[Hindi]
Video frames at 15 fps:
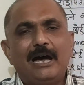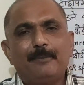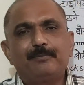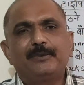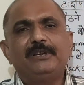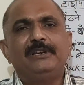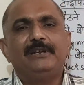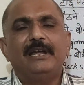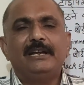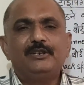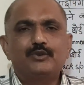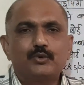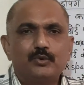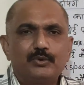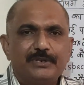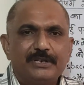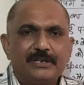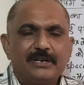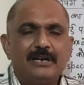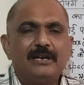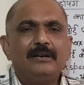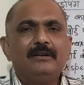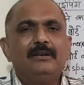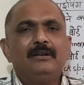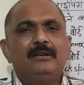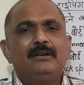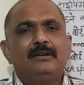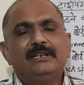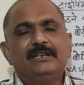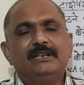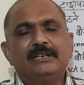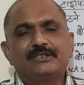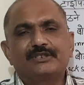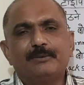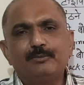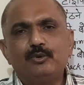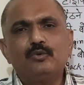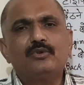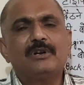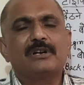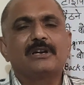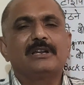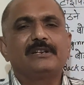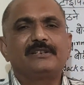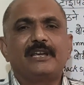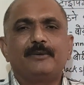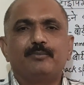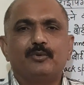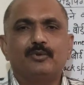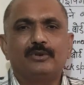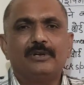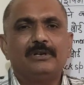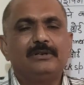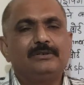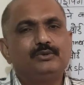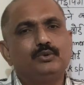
आपकी लाइन छूटने का या शब्दों का गलत टाइप होना